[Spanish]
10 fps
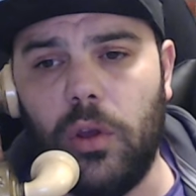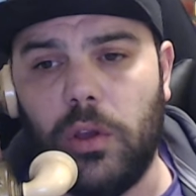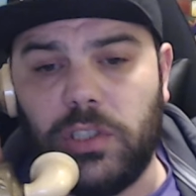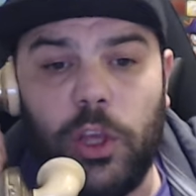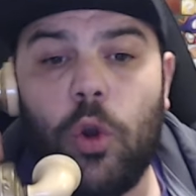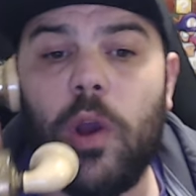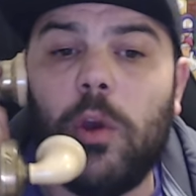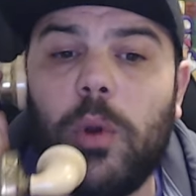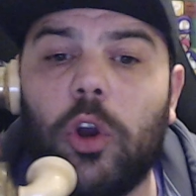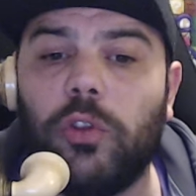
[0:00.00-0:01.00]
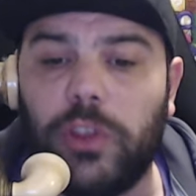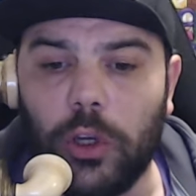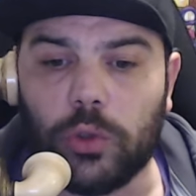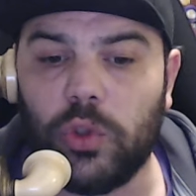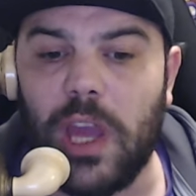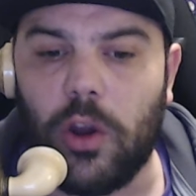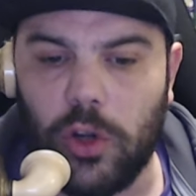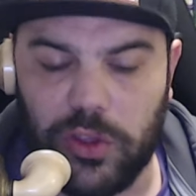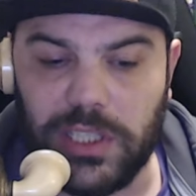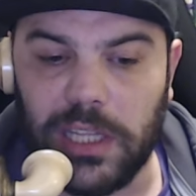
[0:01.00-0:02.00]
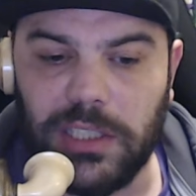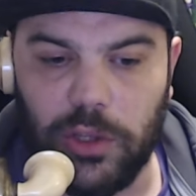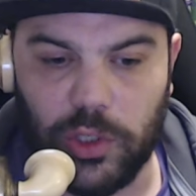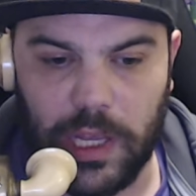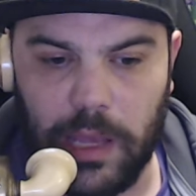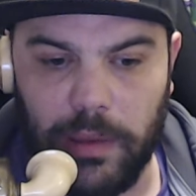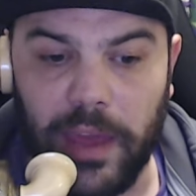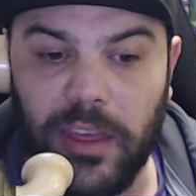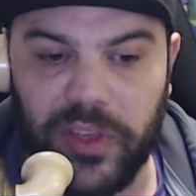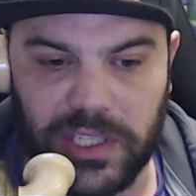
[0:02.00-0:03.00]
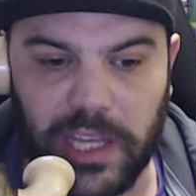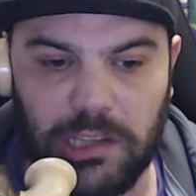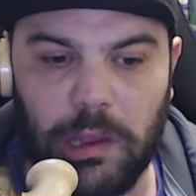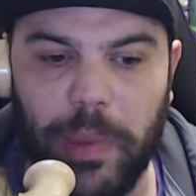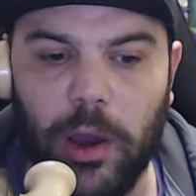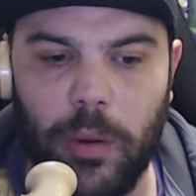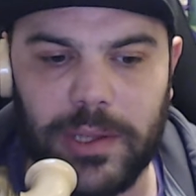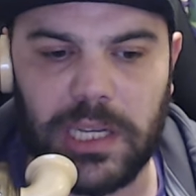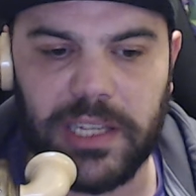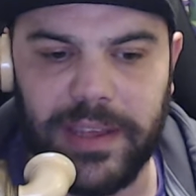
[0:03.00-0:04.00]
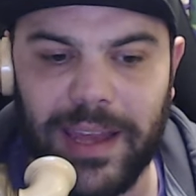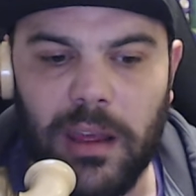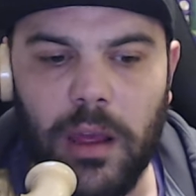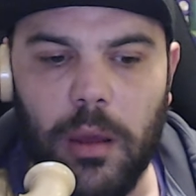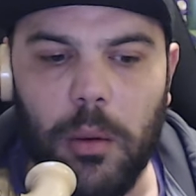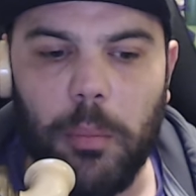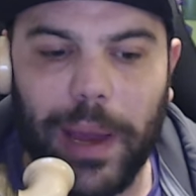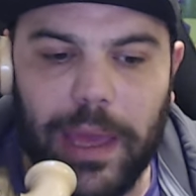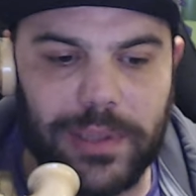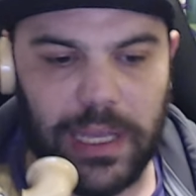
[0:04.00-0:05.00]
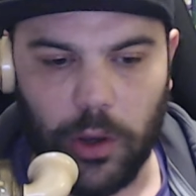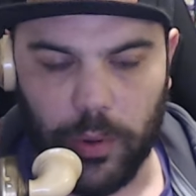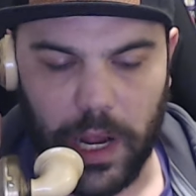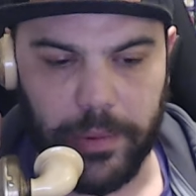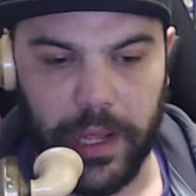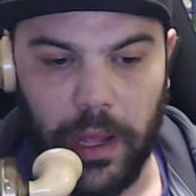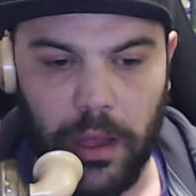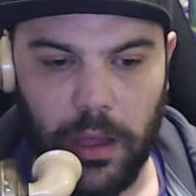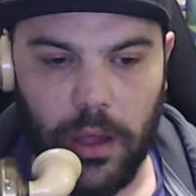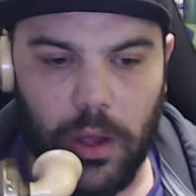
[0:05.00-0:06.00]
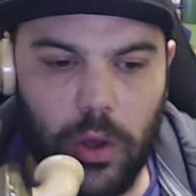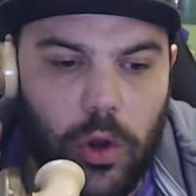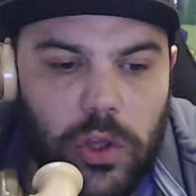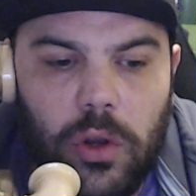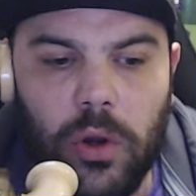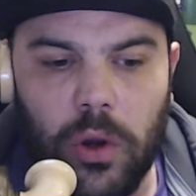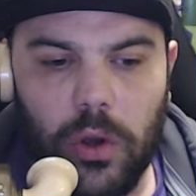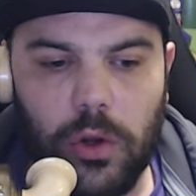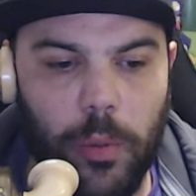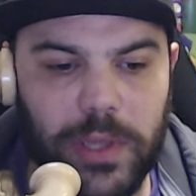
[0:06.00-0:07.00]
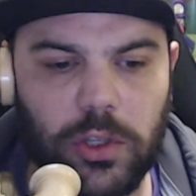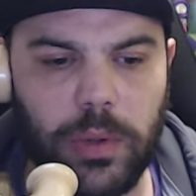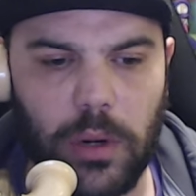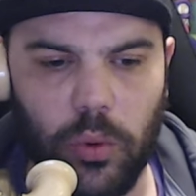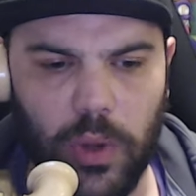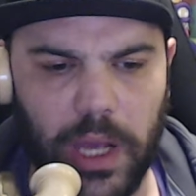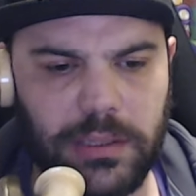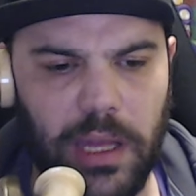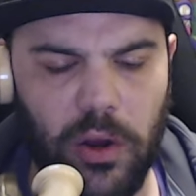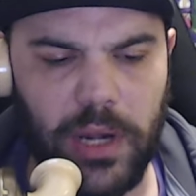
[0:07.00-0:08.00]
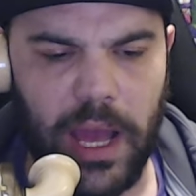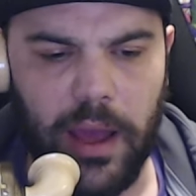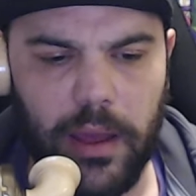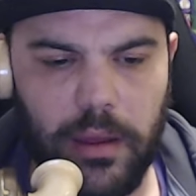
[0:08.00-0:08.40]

Si yo cuando voy contigo, tú ya conoces el sitio que, que dices que si te pago me vas a enseñar, ¿para qué vas a cobrarme? Coño, no me has cobrado nunca hasta ahora.